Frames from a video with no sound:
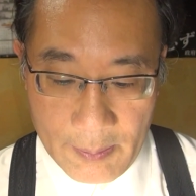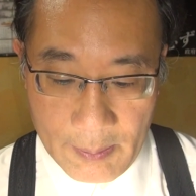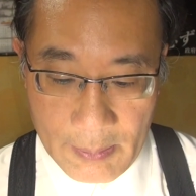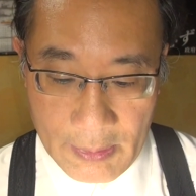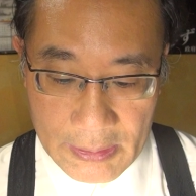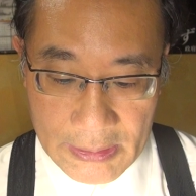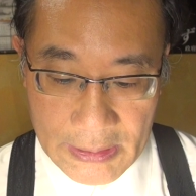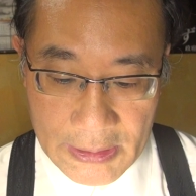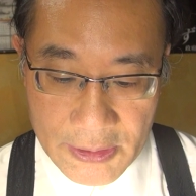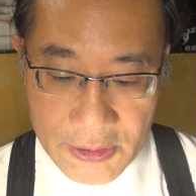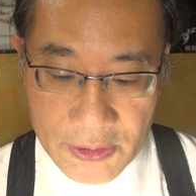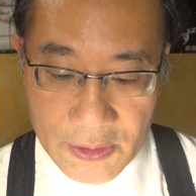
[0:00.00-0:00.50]

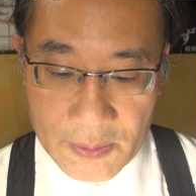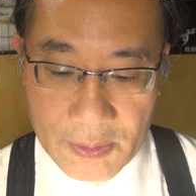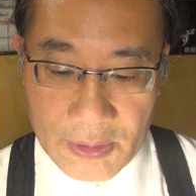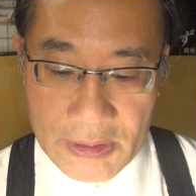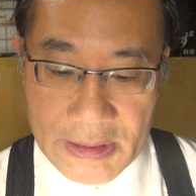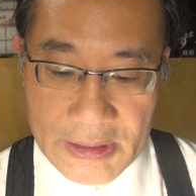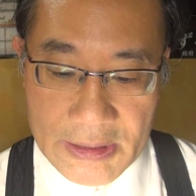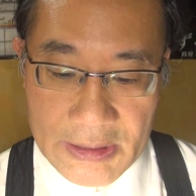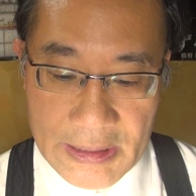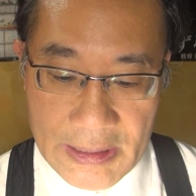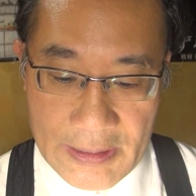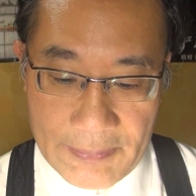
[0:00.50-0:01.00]
まあ、私ども
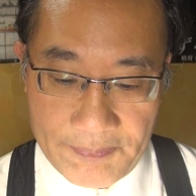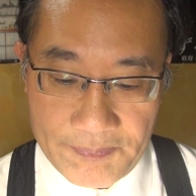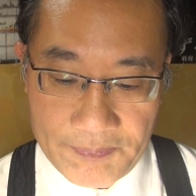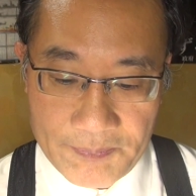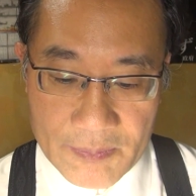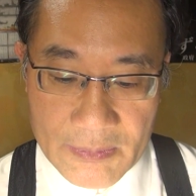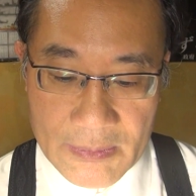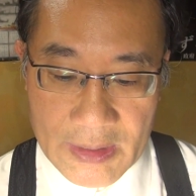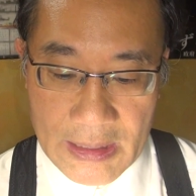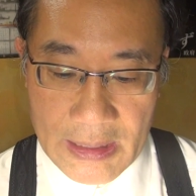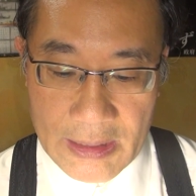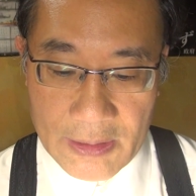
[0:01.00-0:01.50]
ですね
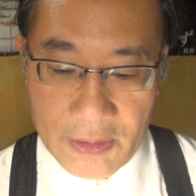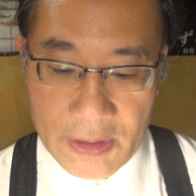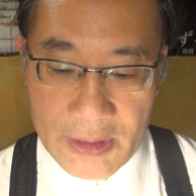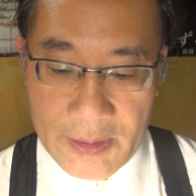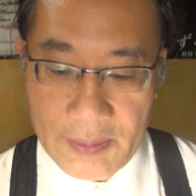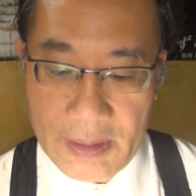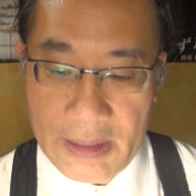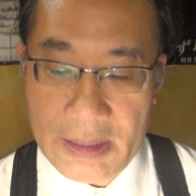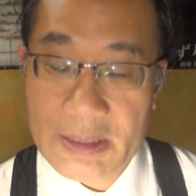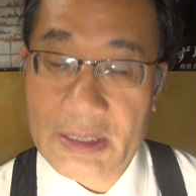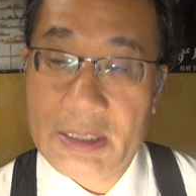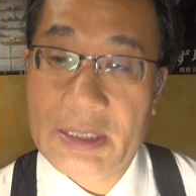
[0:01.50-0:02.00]
あの
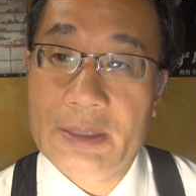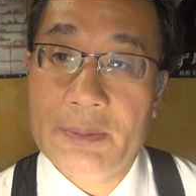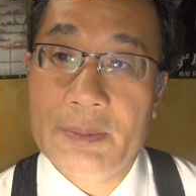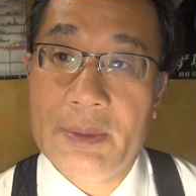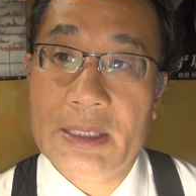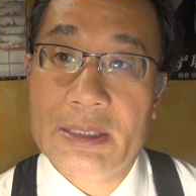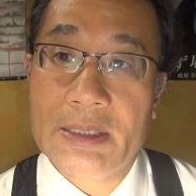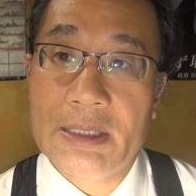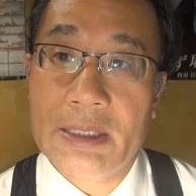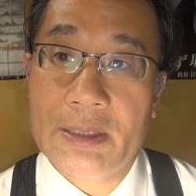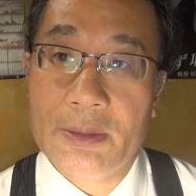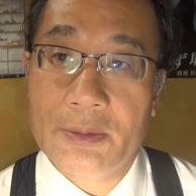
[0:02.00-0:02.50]
日比谷線日比
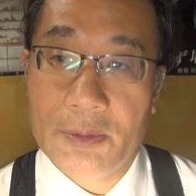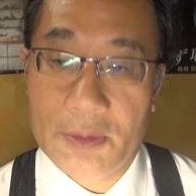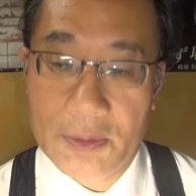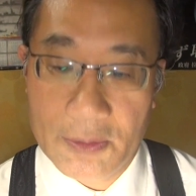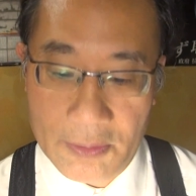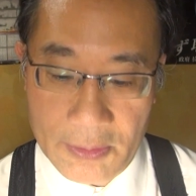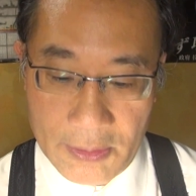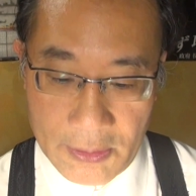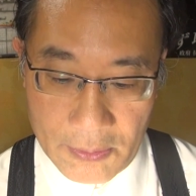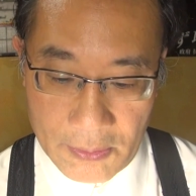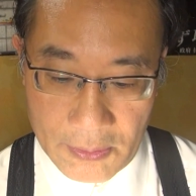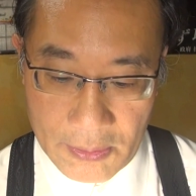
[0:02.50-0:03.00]
谷線と
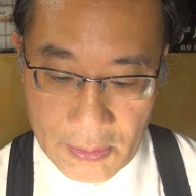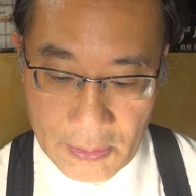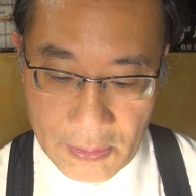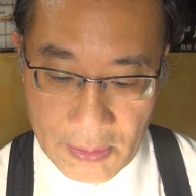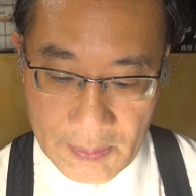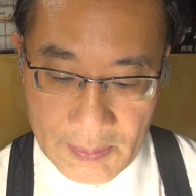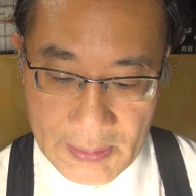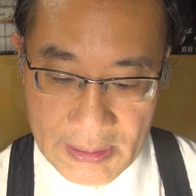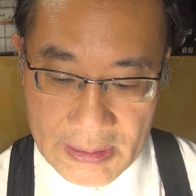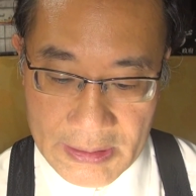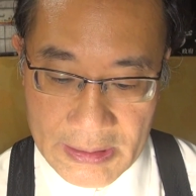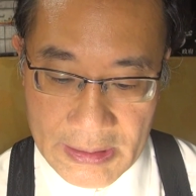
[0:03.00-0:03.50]
いうふうに呼んでお
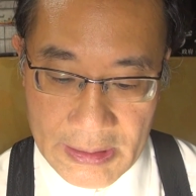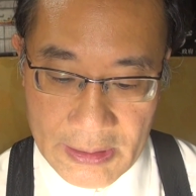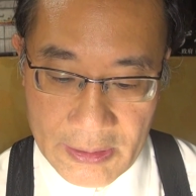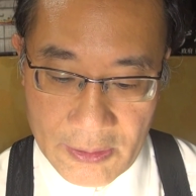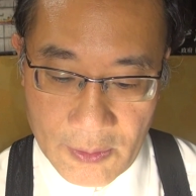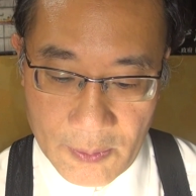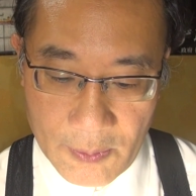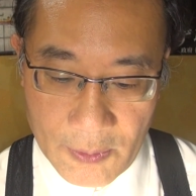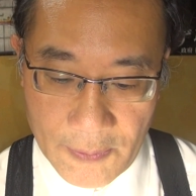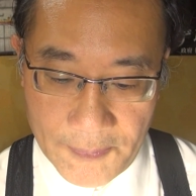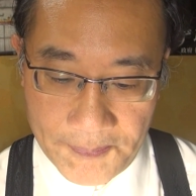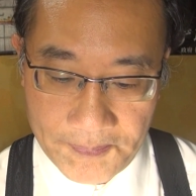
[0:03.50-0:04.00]
りますけれ
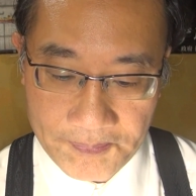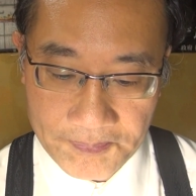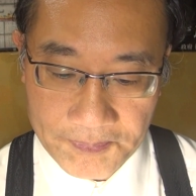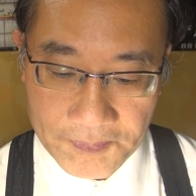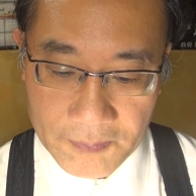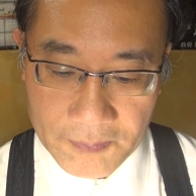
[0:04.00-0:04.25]
ども